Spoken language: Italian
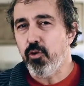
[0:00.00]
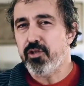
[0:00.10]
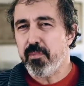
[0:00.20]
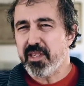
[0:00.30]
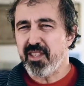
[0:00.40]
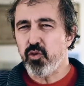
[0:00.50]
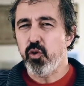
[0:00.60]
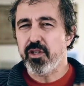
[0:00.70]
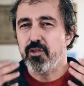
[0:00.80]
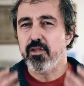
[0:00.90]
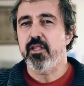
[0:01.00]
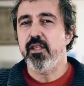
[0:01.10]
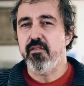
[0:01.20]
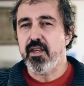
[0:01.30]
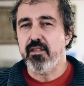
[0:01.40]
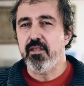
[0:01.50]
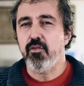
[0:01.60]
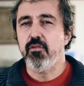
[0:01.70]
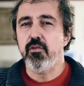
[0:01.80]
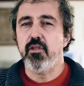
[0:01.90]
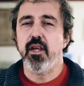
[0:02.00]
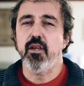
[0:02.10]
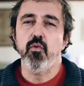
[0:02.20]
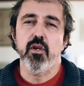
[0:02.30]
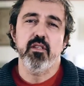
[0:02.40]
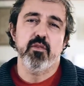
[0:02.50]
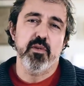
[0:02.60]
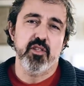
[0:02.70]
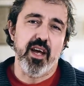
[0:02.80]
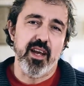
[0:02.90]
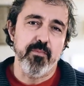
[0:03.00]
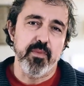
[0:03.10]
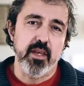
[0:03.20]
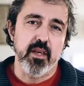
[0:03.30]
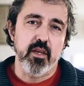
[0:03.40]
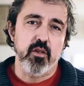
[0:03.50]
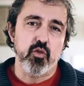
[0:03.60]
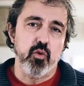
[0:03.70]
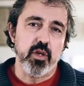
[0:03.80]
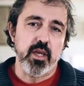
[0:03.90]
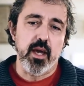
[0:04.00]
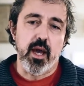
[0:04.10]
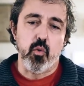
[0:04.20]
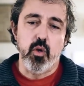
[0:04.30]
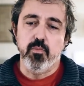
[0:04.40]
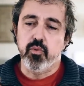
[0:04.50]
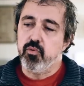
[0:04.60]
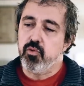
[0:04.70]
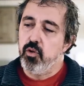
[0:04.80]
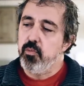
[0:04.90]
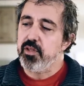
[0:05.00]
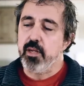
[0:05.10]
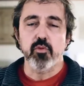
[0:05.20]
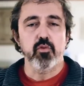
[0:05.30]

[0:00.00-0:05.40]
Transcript: Oltrepassando l'orizzonte degli eventi non noterei nulla di speciale, solo che a quel punto non potrei più